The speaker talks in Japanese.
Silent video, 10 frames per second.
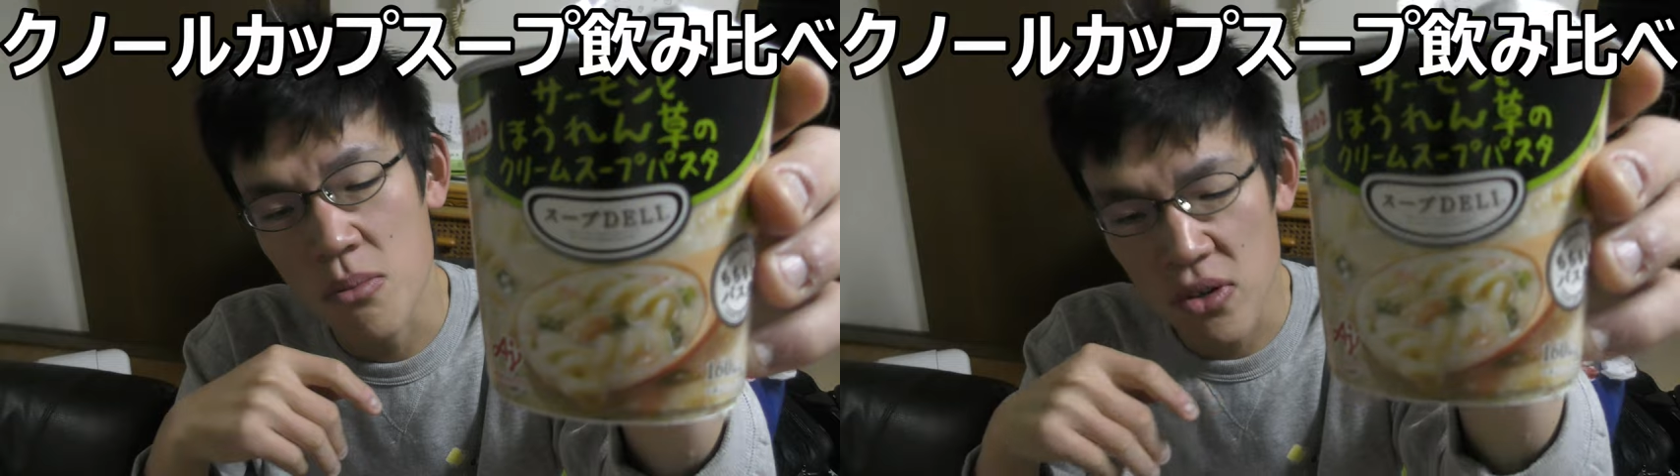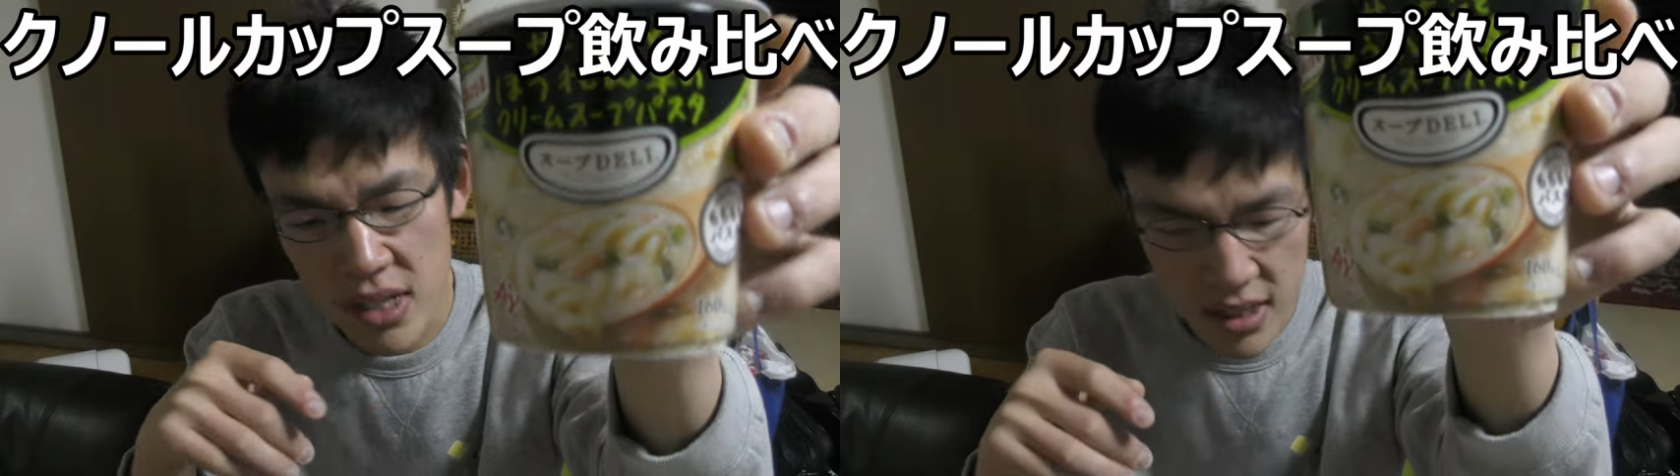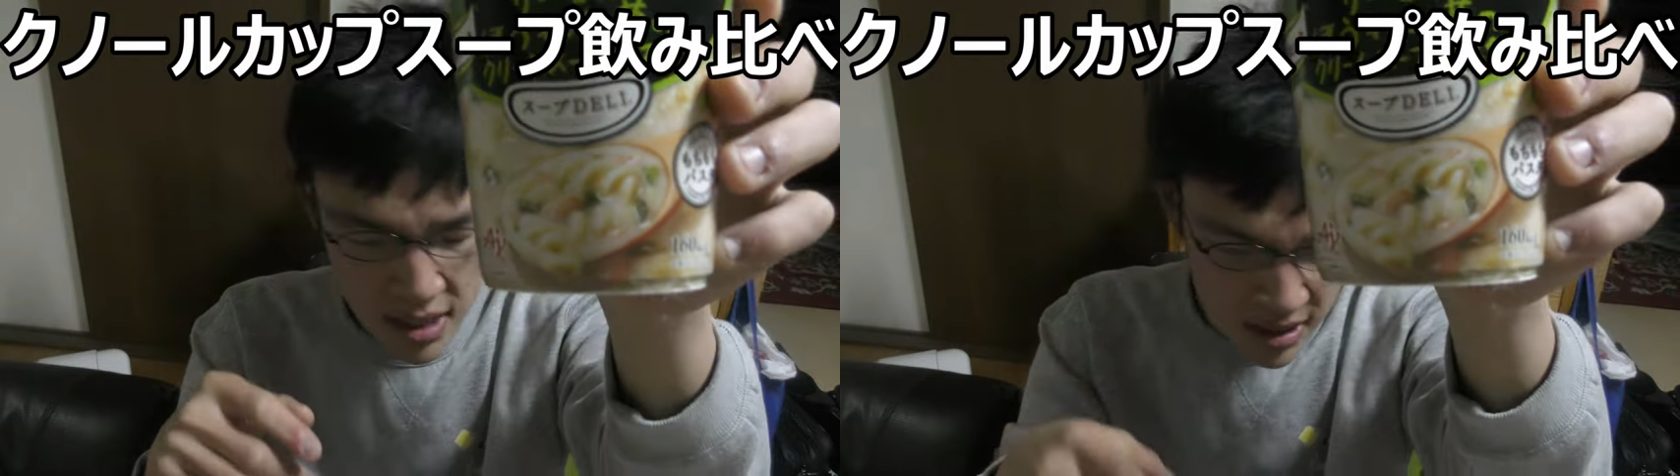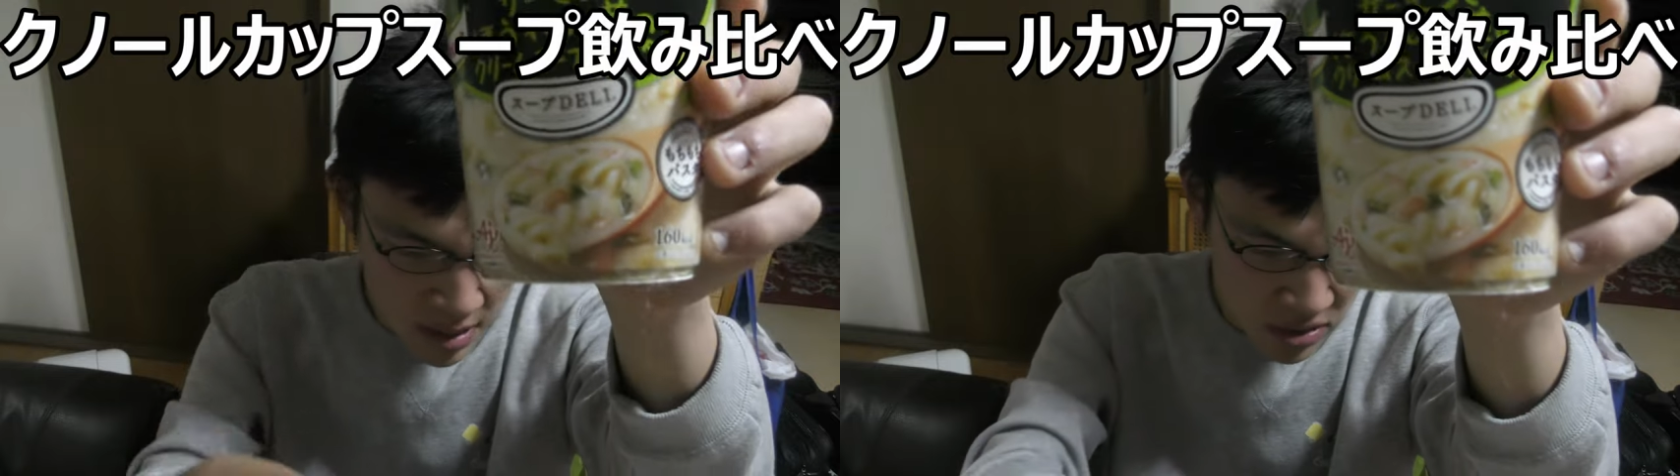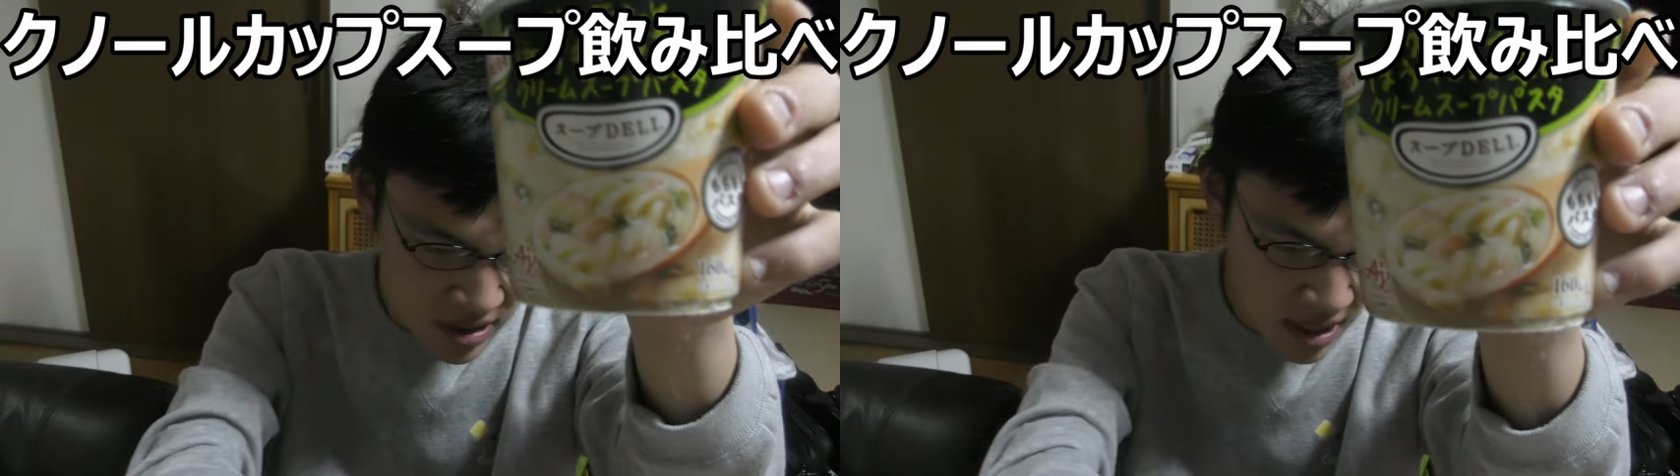物足りない
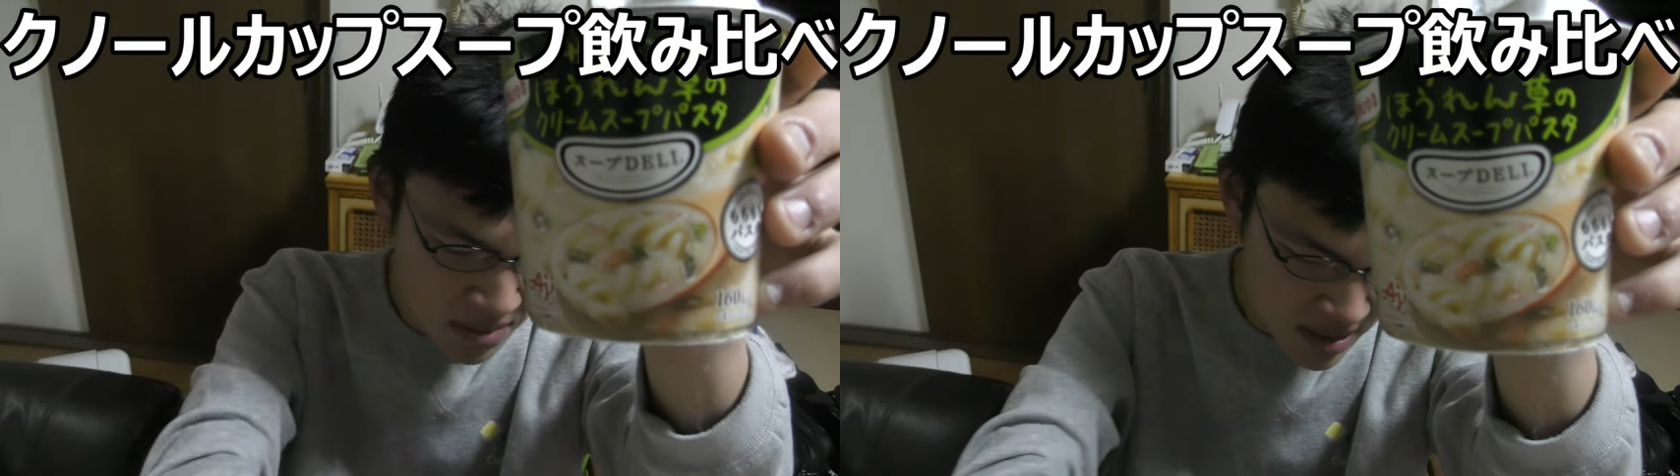かもしれま